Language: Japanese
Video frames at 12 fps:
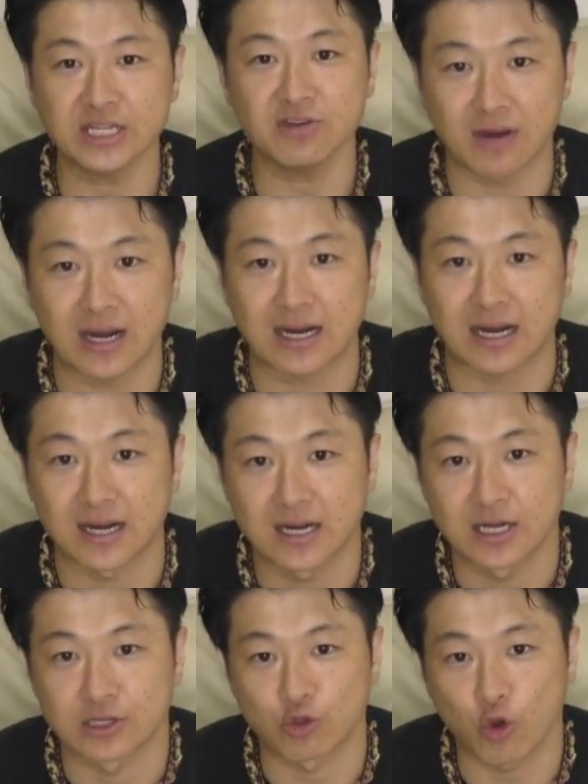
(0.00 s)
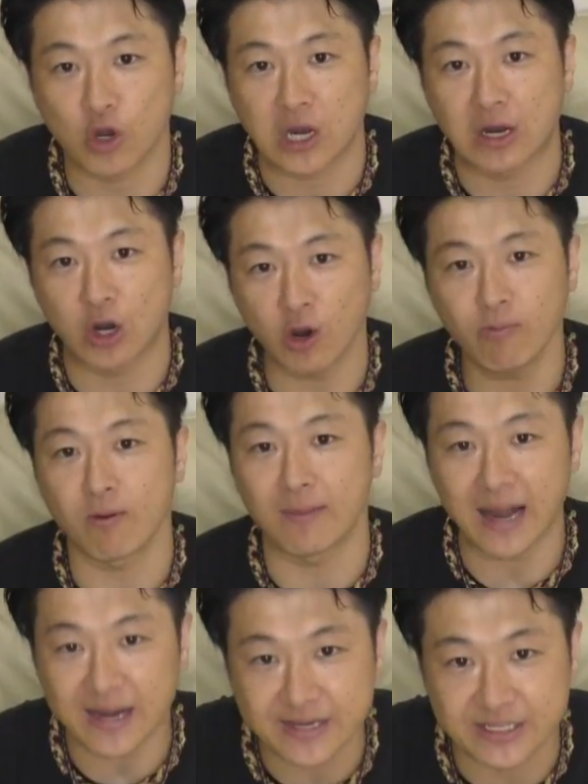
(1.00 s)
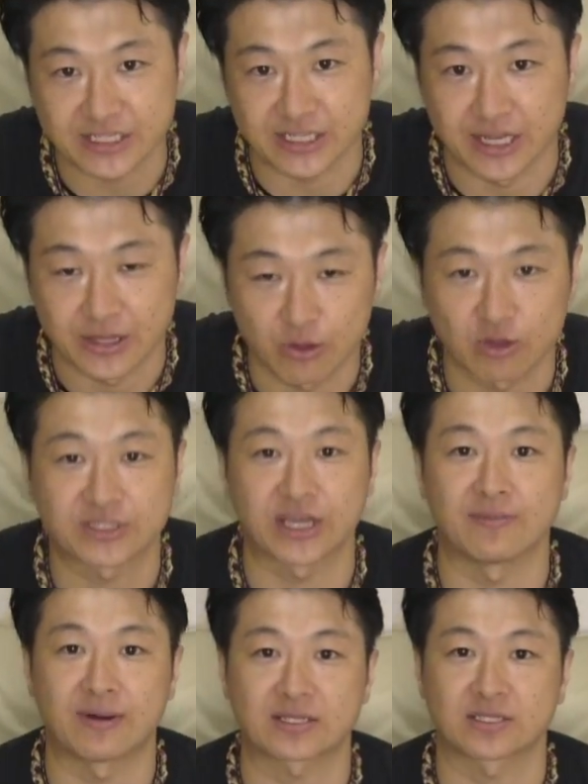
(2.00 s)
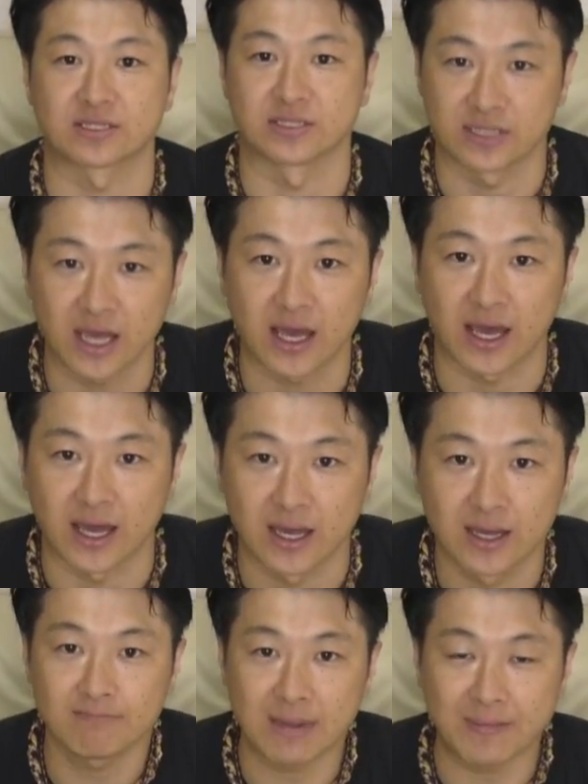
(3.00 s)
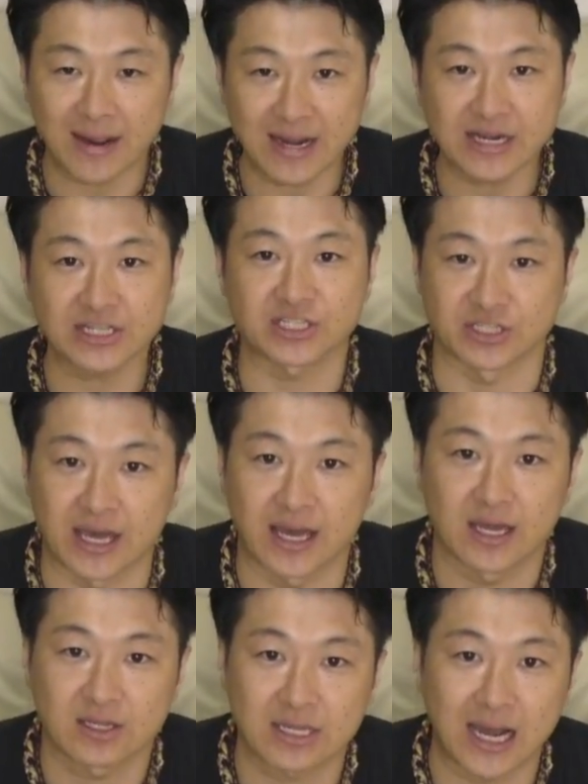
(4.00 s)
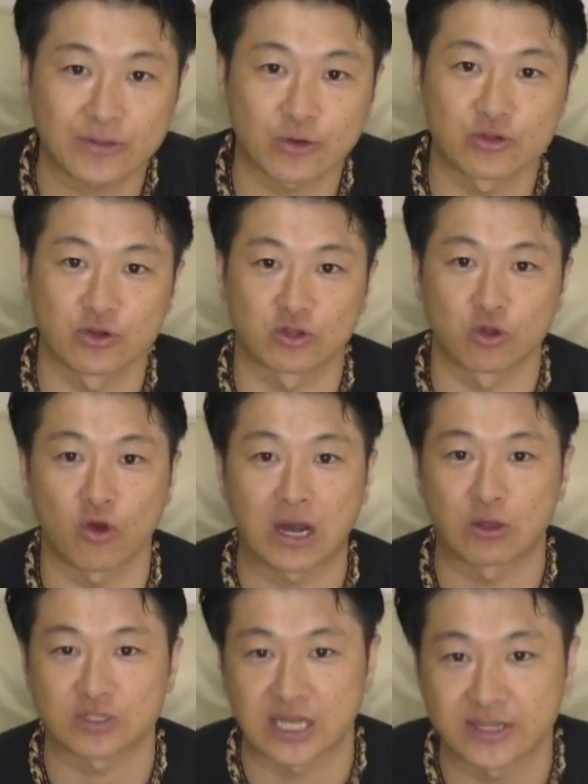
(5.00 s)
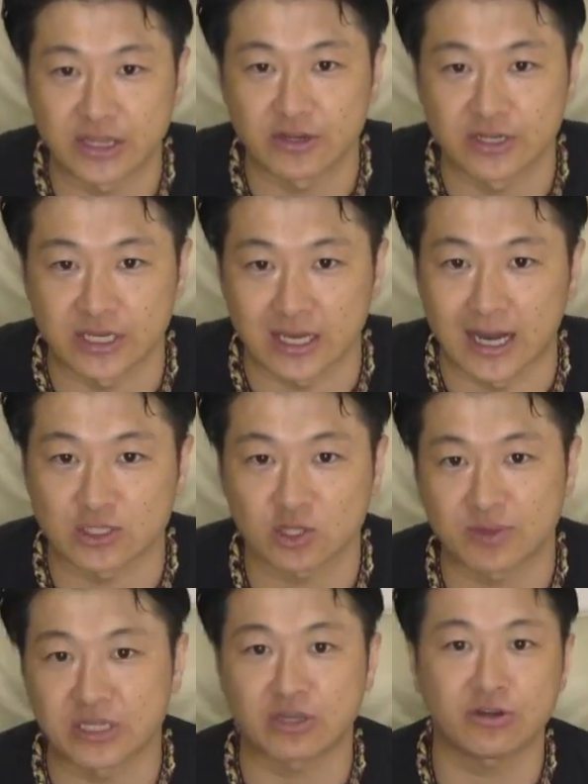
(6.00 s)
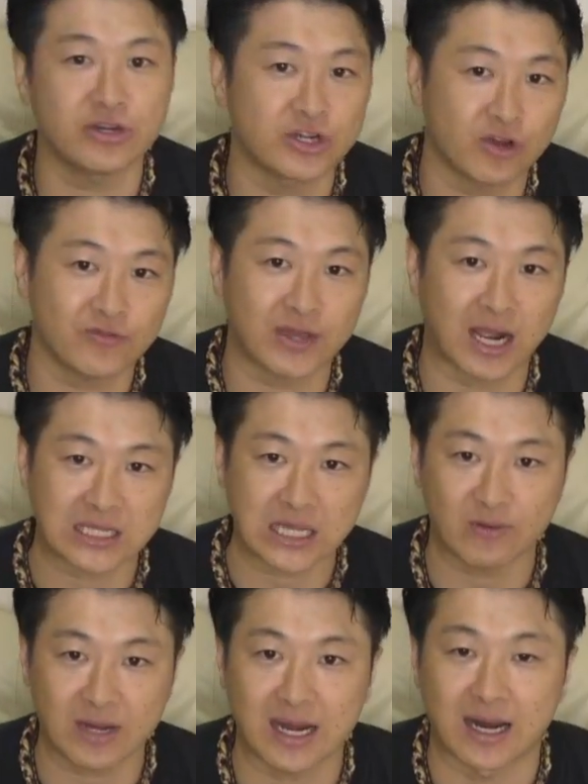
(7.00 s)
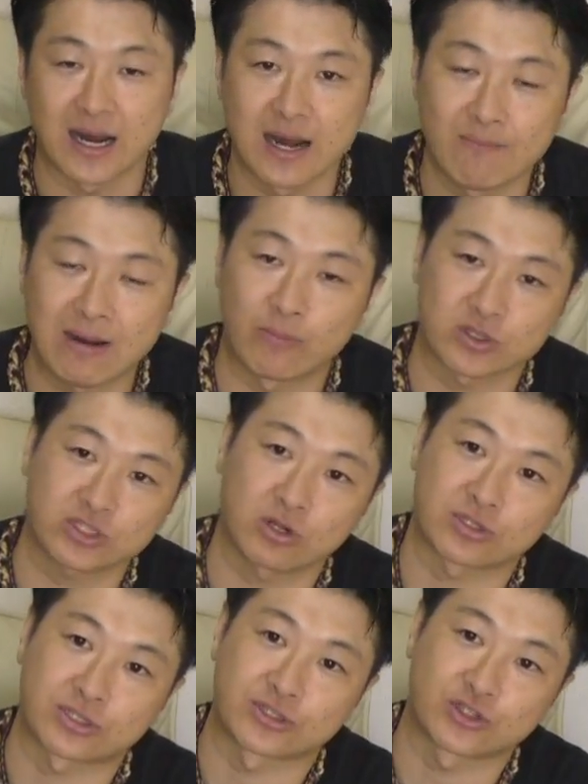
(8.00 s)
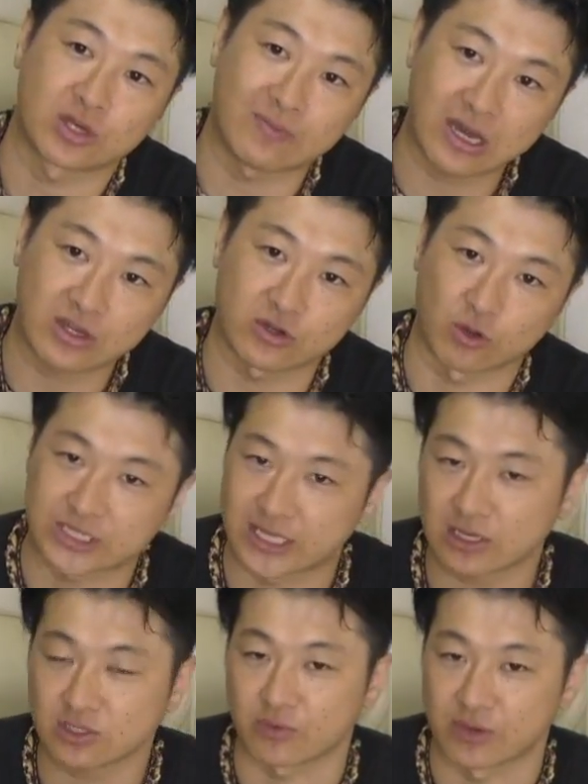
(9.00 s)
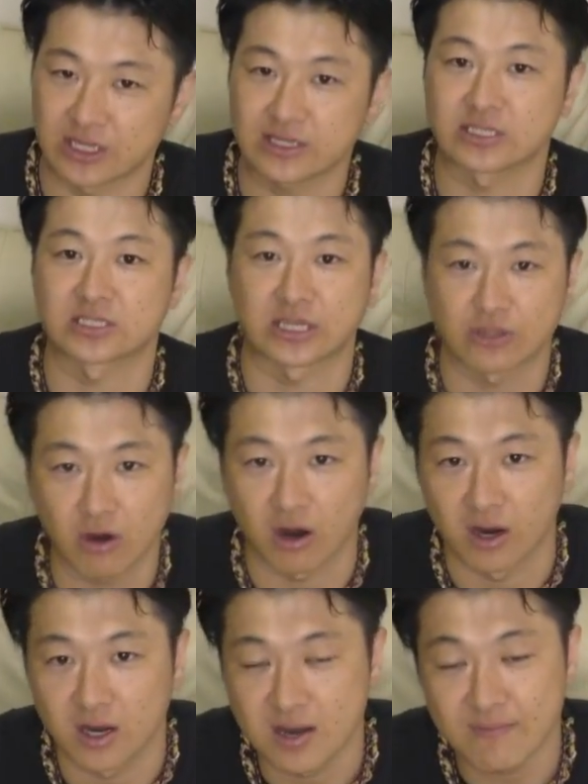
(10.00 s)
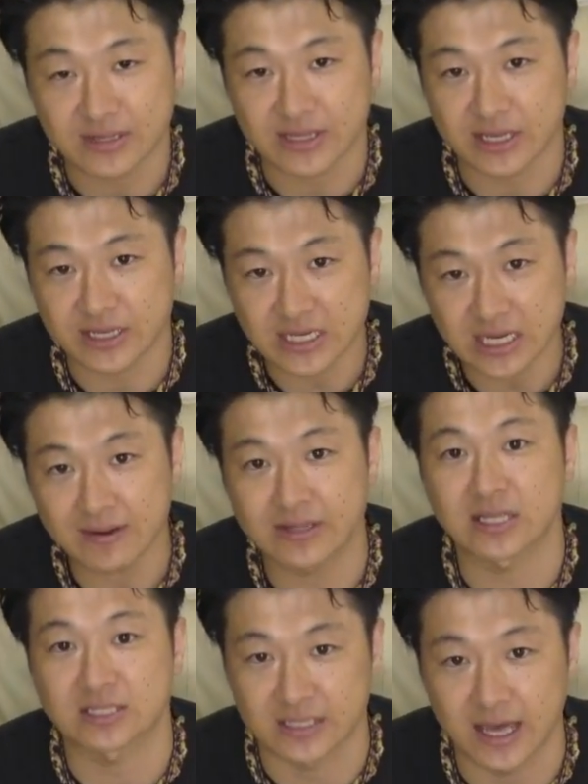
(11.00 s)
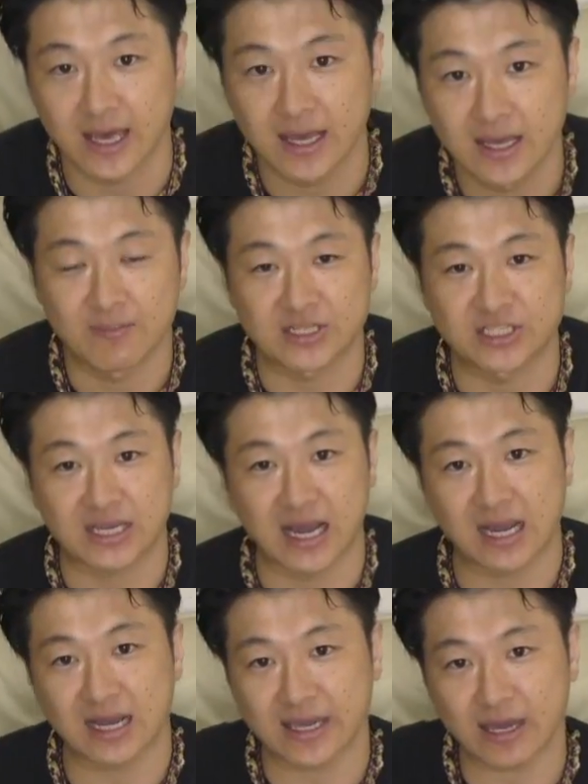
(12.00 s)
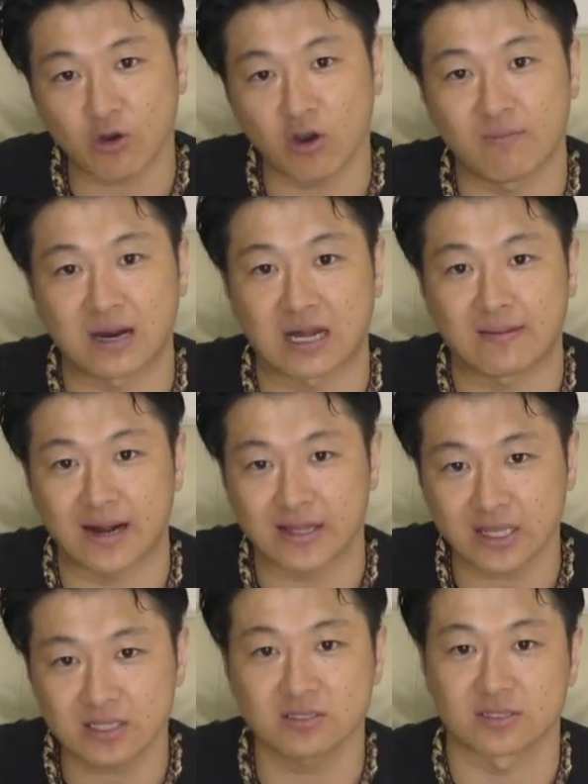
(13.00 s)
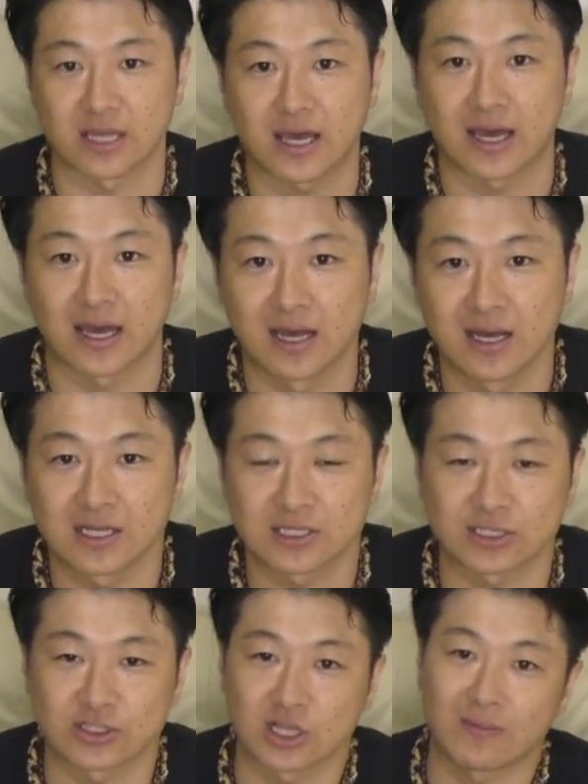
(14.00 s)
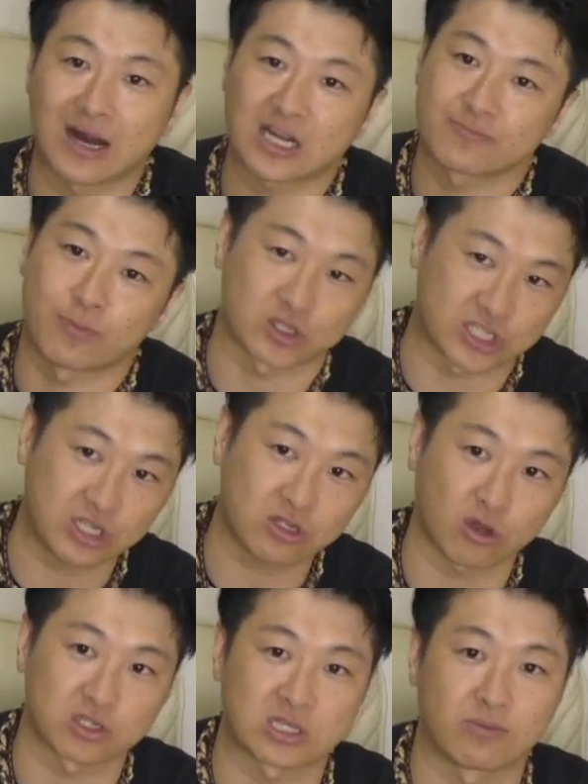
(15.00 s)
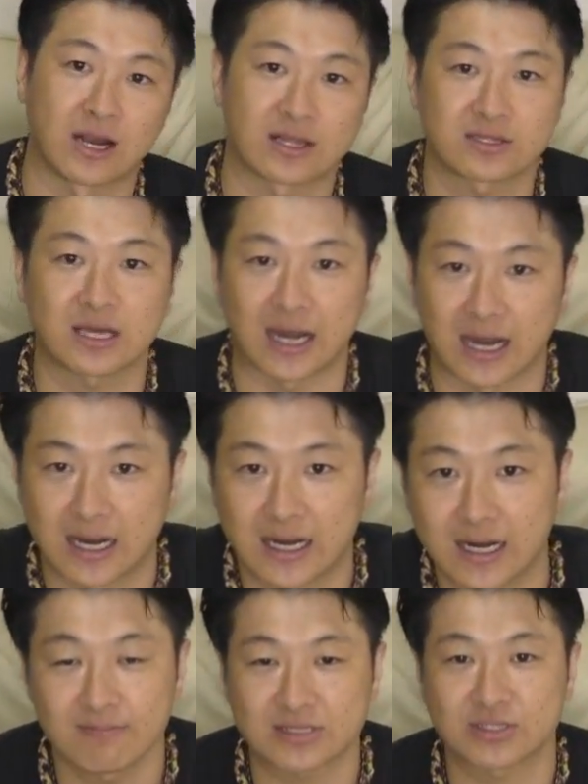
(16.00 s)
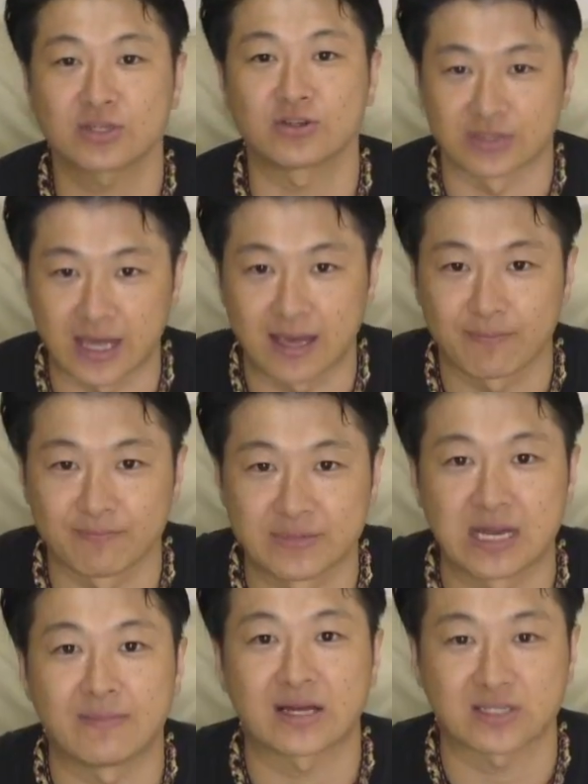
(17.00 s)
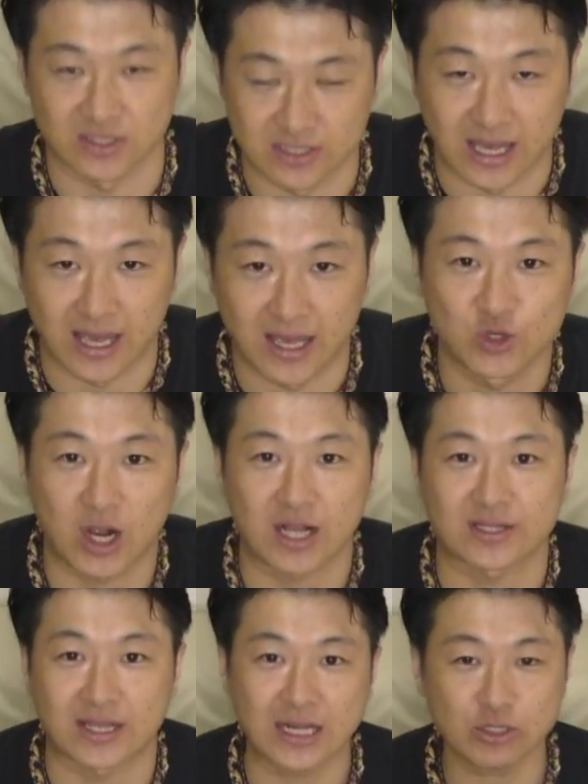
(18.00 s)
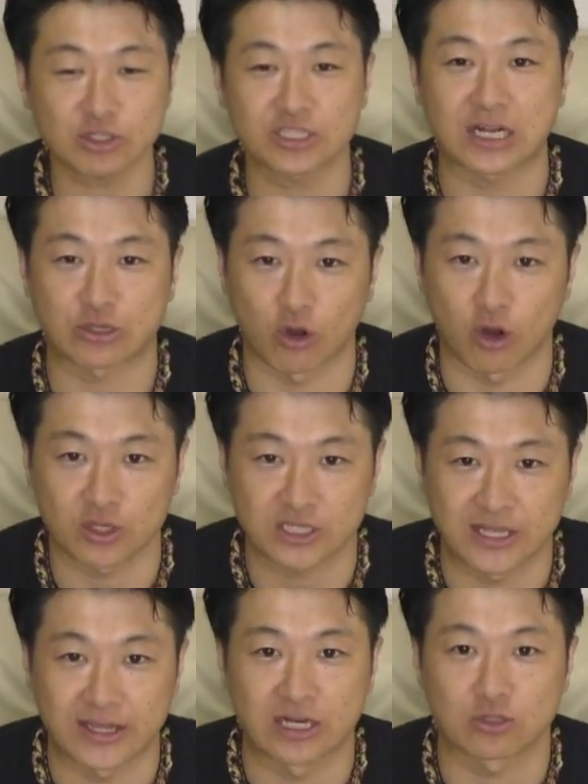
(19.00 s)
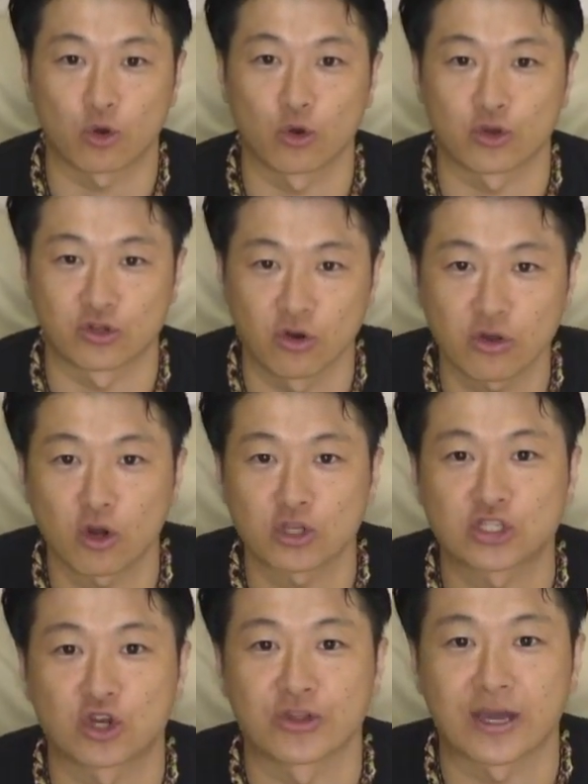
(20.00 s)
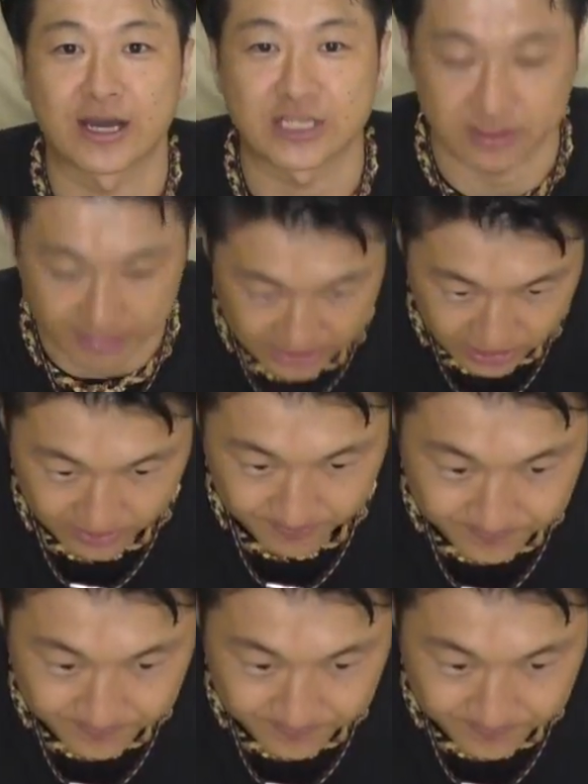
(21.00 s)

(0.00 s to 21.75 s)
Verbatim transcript: には動画はほぼ毎日載せていますんで、まあ、毎日ね、タートルの動画のチャンネルに遊びに来るよって方は、まあ、もちろん鈴のマークを押さなくてもいいんですけど、まあ、できればですね、まあ、時間が結構バラバラですんで、鈴のマークポチッと押してもらったら、まあ、すぐね、見れますんで、よかったらそちらとチャンネル登録をよろしくお願いします。